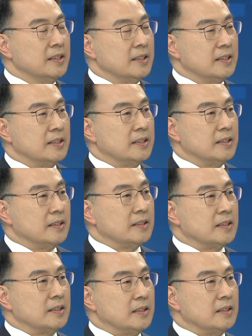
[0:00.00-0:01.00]
어,
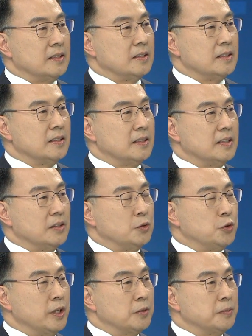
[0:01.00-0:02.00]
그
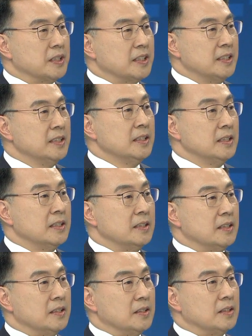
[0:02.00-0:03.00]
유례 없이 큰
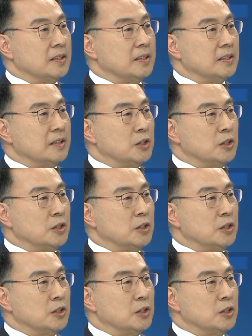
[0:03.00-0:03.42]
어,